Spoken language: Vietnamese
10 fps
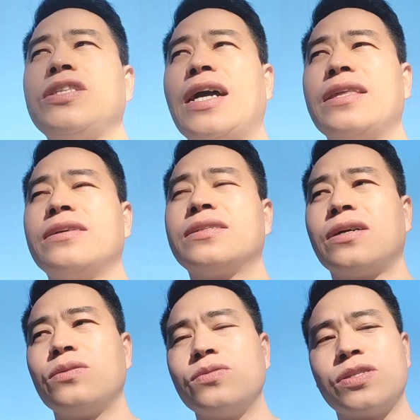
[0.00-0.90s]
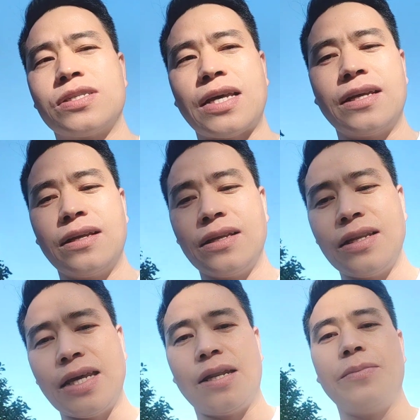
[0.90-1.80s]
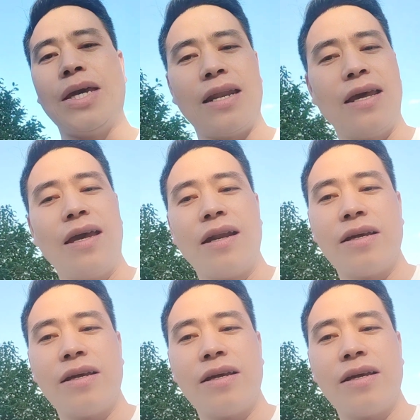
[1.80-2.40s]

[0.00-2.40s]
trà nhớ trào lúc sánh điện biên đây là